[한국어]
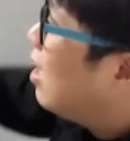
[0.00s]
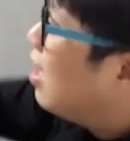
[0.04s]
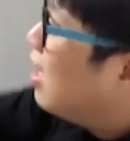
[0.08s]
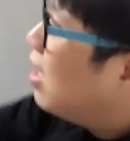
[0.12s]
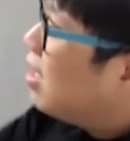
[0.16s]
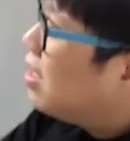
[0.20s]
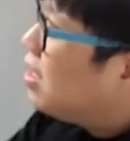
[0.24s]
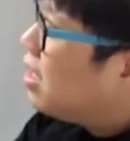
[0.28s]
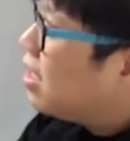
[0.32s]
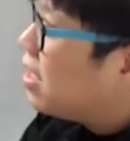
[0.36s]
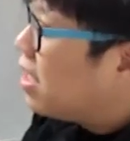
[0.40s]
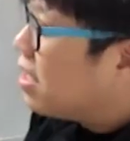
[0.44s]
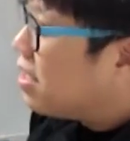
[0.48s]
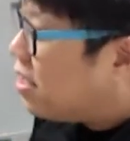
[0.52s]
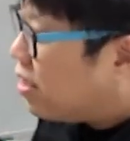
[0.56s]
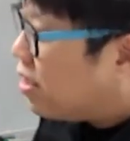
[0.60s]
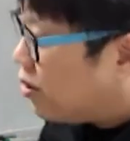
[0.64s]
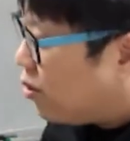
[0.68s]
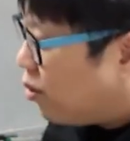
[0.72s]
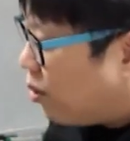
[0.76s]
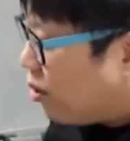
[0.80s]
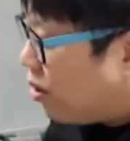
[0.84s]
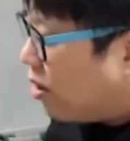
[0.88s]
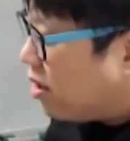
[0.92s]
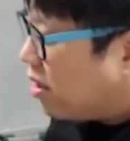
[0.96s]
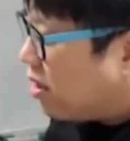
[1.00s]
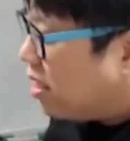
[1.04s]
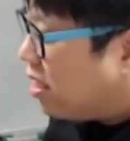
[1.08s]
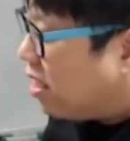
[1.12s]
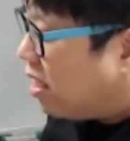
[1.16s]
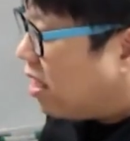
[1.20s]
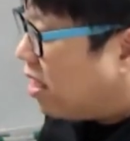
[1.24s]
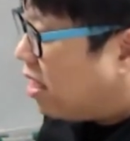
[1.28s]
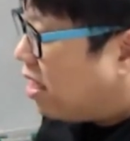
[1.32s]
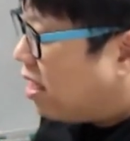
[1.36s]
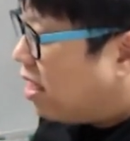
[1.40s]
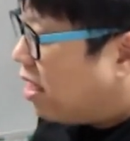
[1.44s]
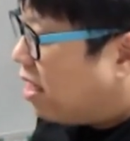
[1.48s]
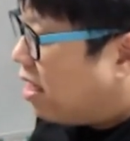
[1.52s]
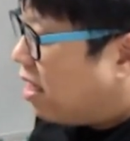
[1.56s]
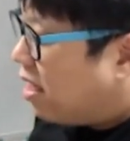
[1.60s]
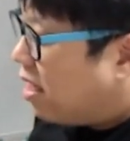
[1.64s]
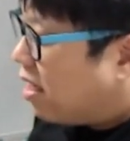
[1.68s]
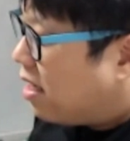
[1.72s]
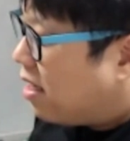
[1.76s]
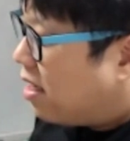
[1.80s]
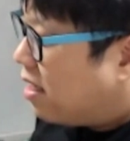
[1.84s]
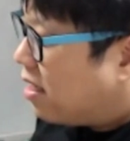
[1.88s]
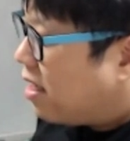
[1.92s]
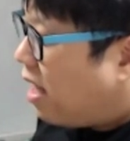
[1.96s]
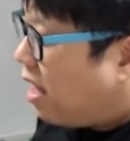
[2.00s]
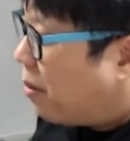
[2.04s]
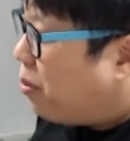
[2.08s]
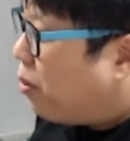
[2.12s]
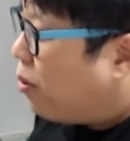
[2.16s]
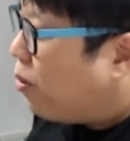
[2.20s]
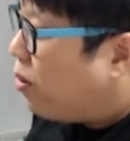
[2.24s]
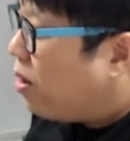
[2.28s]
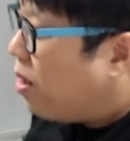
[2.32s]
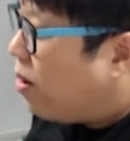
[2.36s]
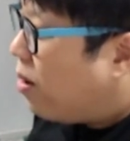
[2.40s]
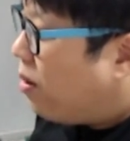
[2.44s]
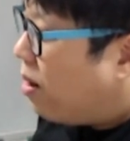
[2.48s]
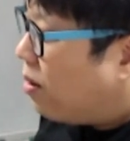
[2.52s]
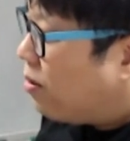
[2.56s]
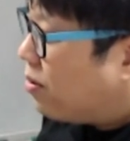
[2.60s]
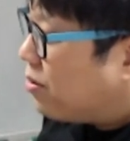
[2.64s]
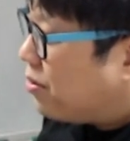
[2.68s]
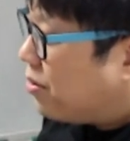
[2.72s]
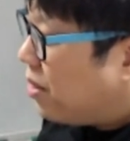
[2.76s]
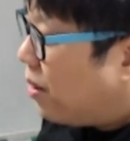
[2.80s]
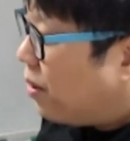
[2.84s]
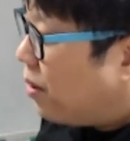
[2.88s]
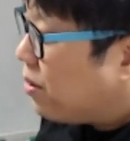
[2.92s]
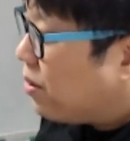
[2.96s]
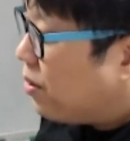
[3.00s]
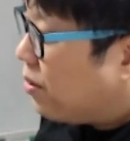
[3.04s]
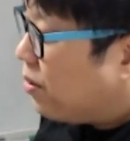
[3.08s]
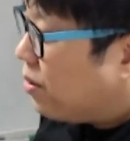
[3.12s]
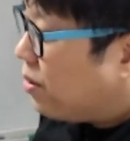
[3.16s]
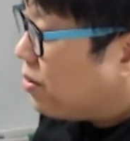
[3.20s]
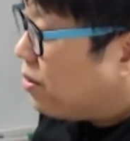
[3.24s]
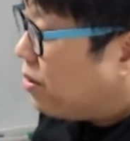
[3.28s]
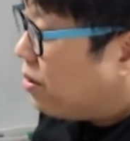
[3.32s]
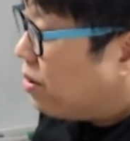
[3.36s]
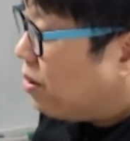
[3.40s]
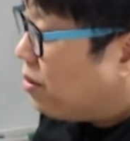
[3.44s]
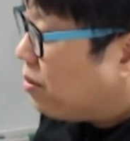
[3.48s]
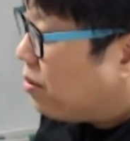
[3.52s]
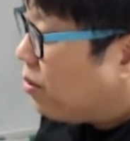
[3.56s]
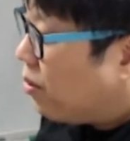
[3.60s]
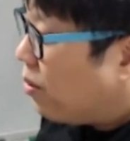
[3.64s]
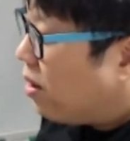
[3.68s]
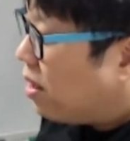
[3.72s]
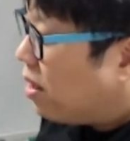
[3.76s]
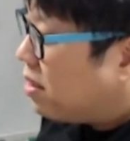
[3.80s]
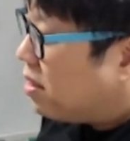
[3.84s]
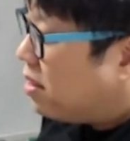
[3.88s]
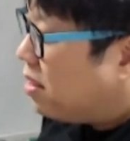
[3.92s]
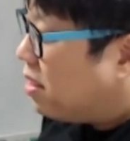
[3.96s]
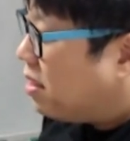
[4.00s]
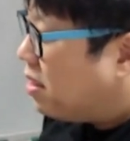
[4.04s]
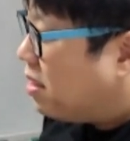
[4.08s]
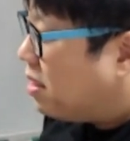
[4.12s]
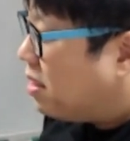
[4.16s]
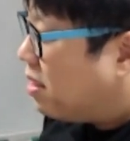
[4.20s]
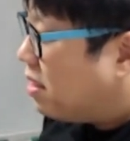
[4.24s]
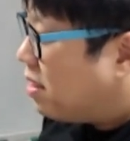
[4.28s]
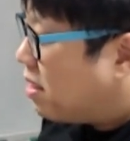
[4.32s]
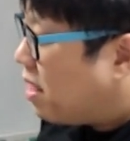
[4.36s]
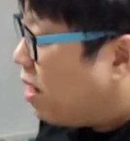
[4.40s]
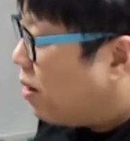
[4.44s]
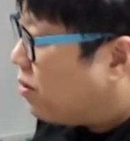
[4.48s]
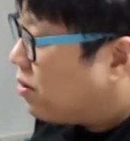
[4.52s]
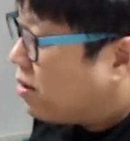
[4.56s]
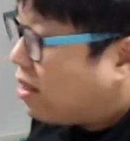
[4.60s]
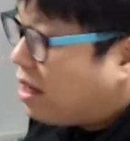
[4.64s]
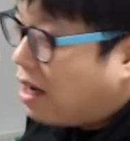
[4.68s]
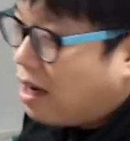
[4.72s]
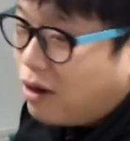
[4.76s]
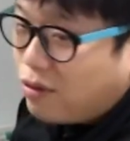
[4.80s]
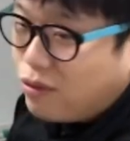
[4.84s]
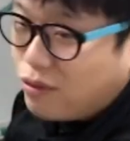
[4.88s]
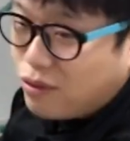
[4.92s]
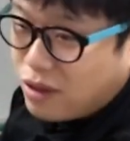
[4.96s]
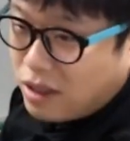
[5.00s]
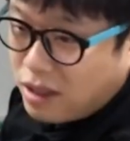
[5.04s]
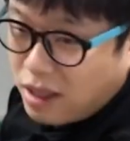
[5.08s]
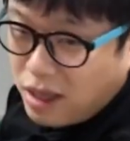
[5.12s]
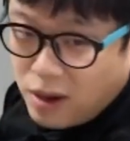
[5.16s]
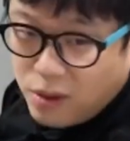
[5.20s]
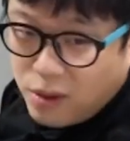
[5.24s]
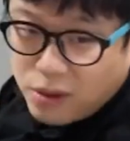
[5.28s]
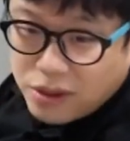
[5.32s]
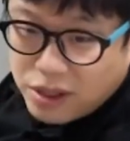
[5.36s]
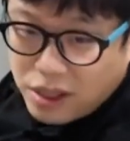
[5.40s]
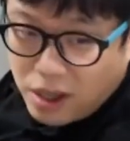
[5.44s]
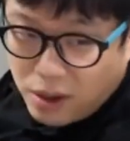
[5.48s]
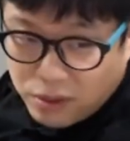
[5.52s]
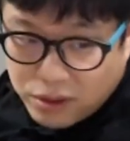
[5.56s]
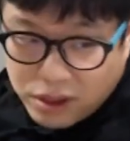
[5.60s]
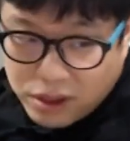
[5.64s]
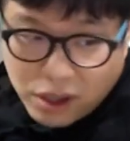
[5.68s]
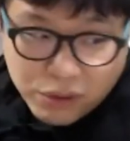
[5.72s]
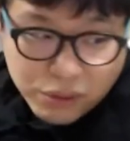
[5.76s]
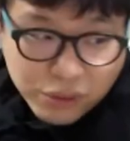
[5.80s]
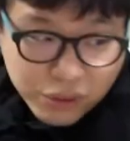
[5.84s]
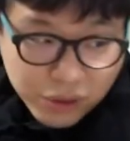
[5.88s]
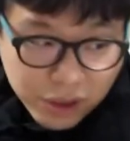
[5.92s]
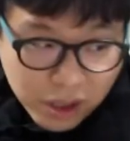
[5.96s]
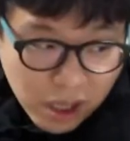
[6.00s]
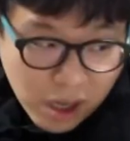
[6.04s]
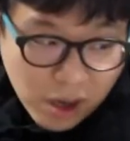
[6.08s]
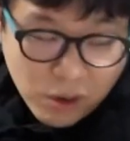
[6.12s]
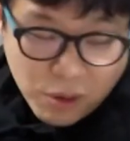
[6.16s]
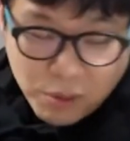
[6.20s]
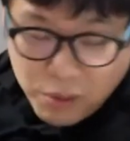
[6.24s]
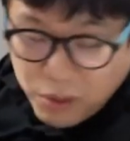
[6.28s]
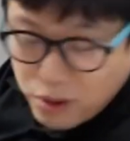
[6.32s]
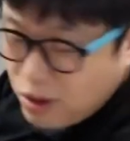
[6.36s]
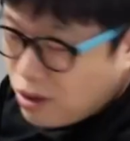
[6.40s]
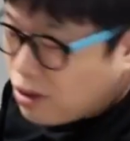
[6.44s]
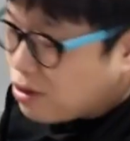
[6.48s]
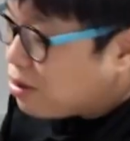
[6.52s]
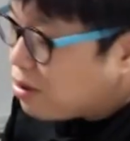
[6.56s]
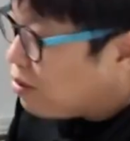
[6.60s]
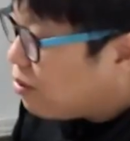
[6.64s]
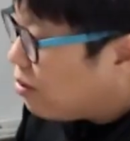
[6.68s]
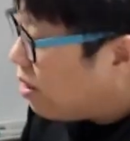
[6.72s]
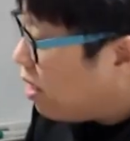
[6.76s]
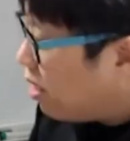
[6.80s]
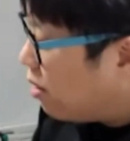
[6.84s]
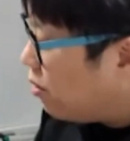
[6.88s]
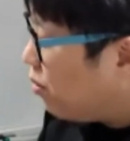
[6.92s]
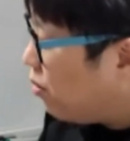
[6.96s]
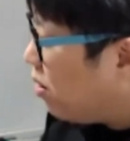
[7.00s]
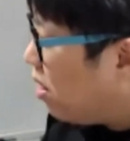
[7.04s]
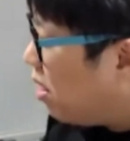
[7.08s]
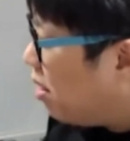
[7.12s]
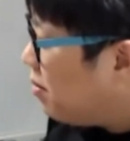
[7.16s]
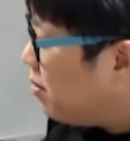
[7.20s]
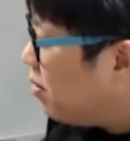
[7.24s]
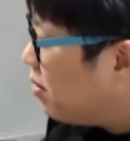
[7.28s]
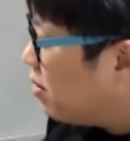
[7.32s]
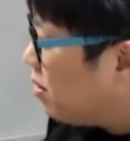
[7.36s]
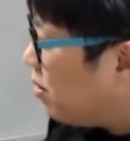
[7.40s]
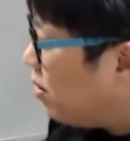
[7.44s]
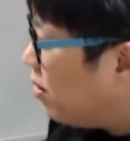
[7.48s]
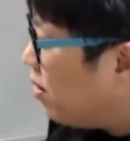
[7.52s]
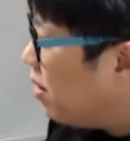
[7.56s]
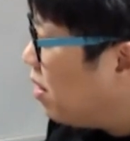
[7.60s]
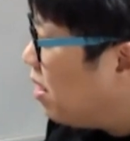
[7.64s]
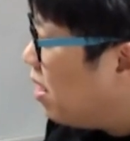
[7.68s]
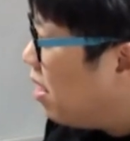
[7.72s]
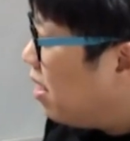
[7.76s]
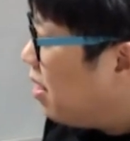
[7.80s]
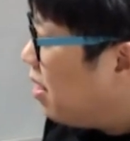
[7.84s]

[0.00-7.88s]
이때 다시 소련이 그 나폴레옹하고 싸웠던 것처럼 똑같이 싸우다가 후퇴하고 싸우다가 후퇴하고 뭐 이런 식으로 계속하면서